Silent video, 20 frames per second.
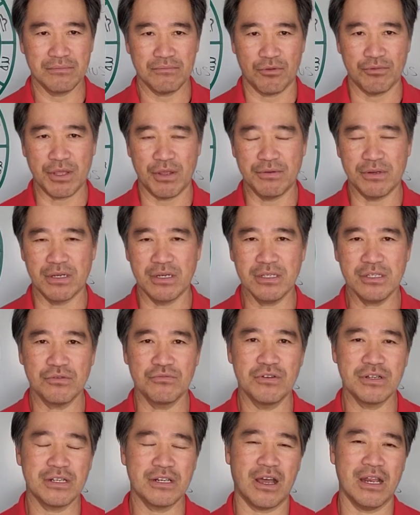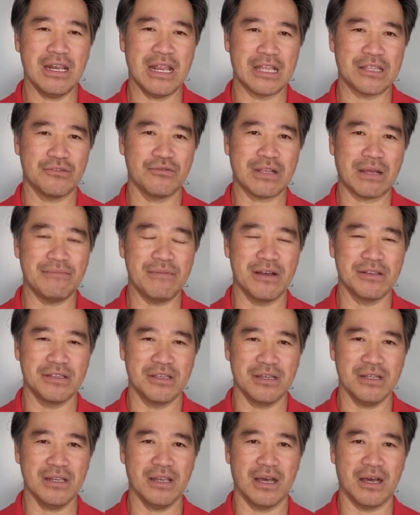một điều nữa tôi muốn nói là tôi cảm ơn
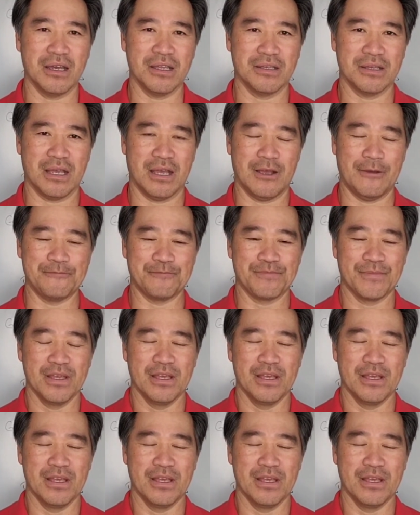những lời à,